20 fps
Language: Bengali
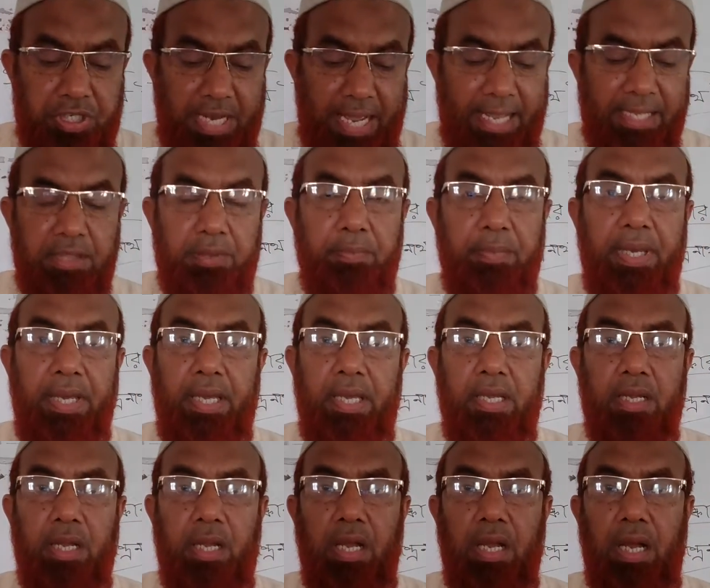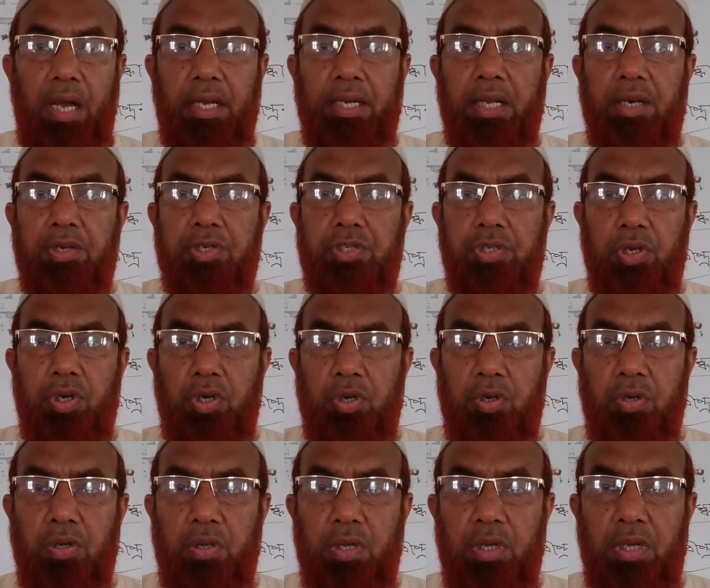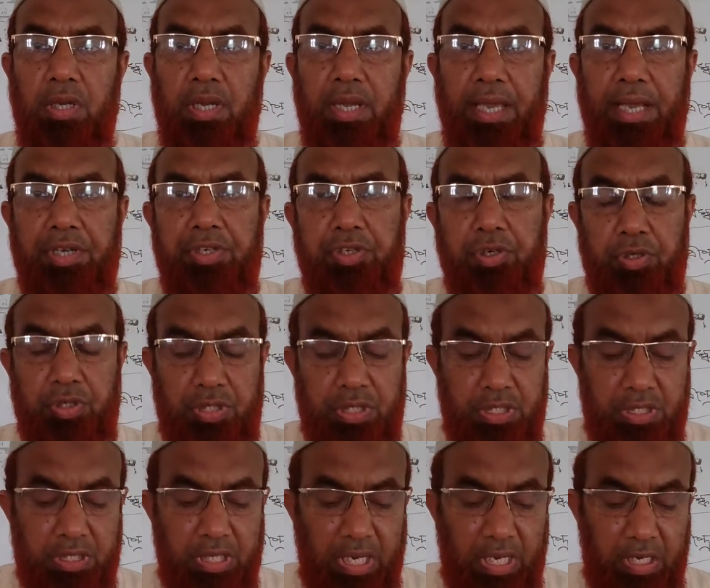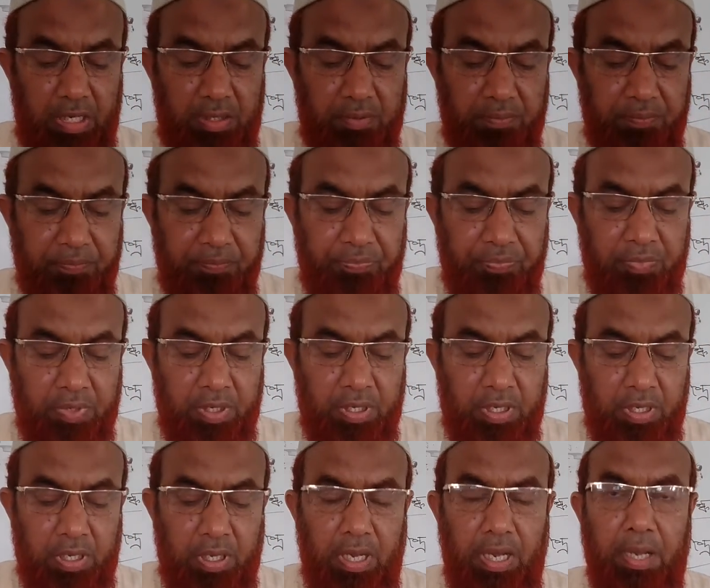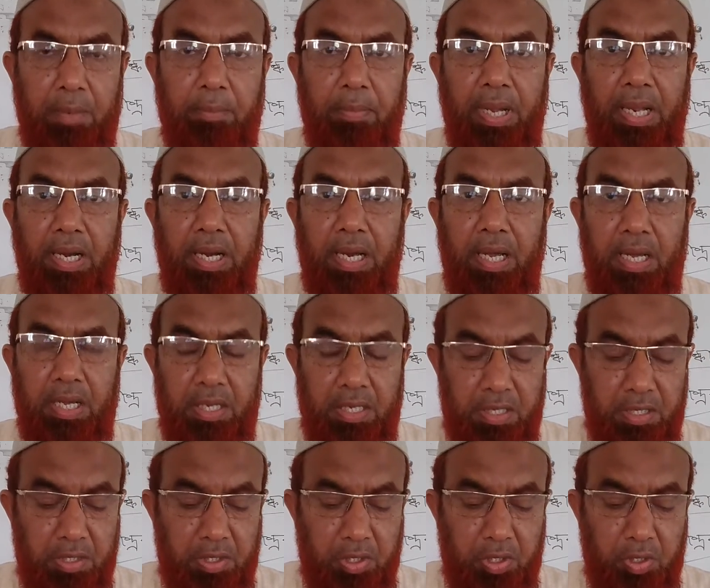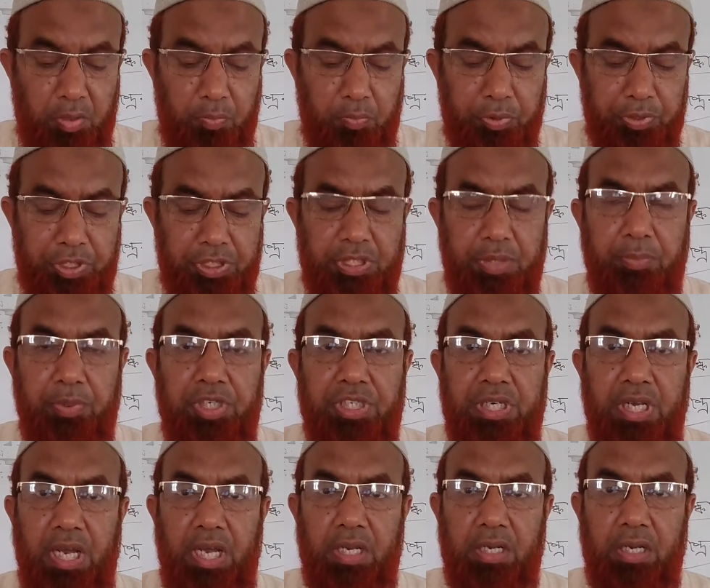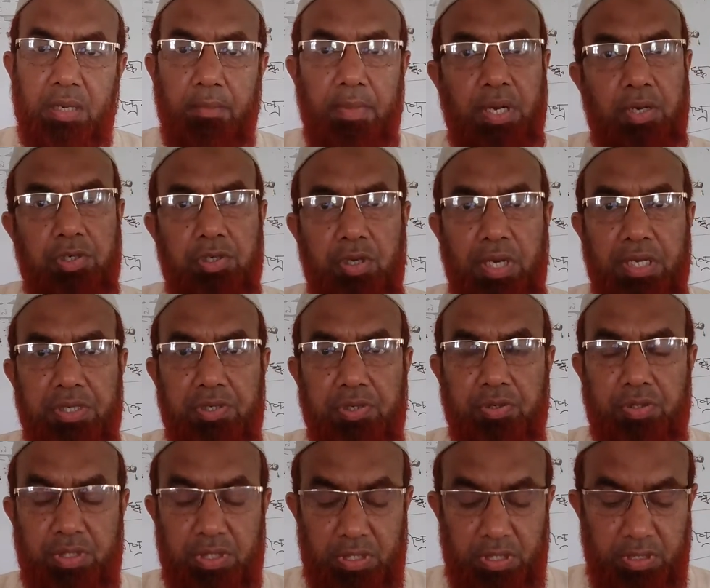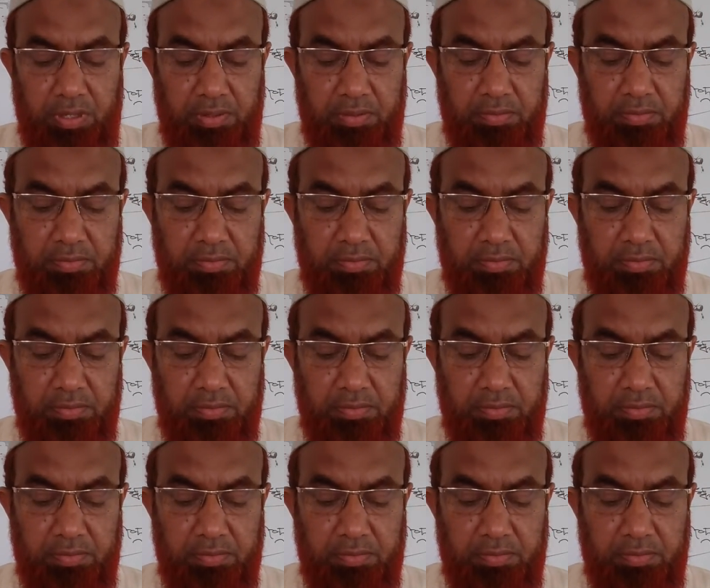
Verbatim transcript: সাত মে আঠারোশো একষট্টি সাল আর বাংলা পঁচিশে বৈশাখ বারোশো আটষট্টি